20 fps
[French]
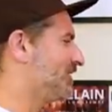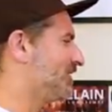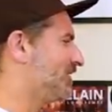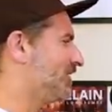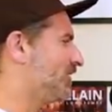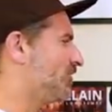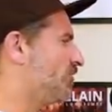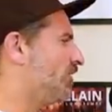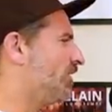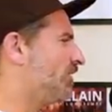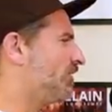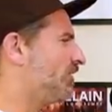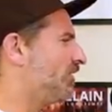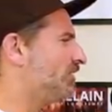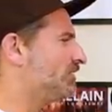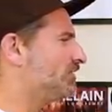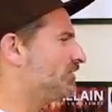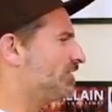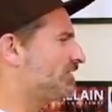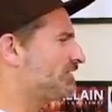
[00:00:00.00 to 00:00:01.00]
Le
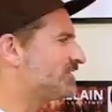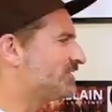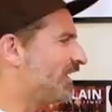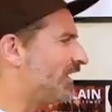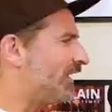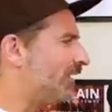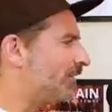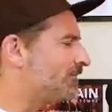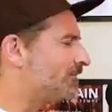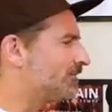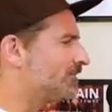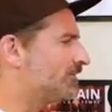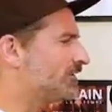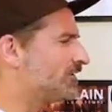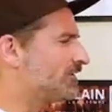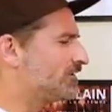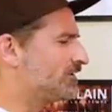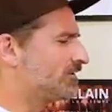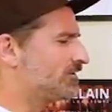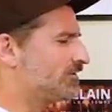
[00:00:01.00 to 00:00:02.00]
coiffeur de Sam,
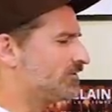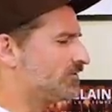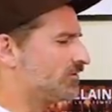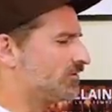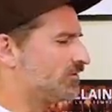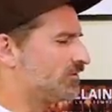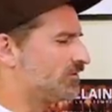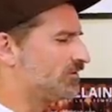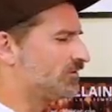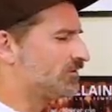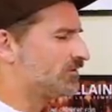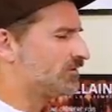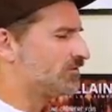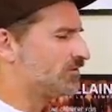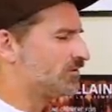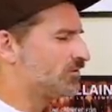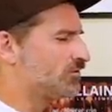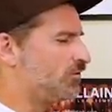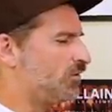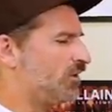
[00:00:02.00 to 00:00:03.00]
qui, ne,
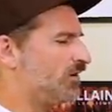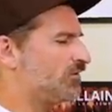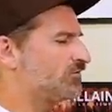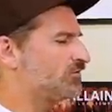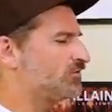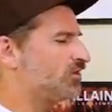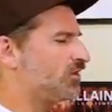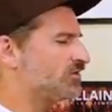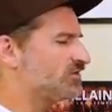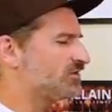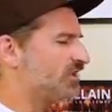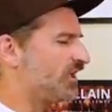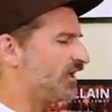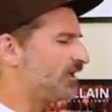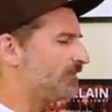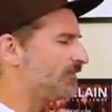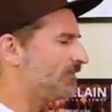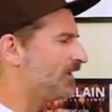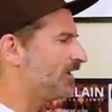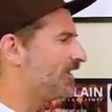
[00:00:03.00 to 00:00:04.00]
non, non, continue, que Sam.
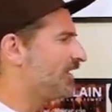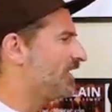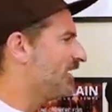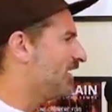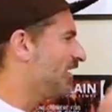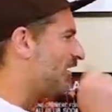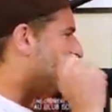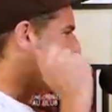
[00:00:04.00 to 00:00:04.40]
Continue ton euh,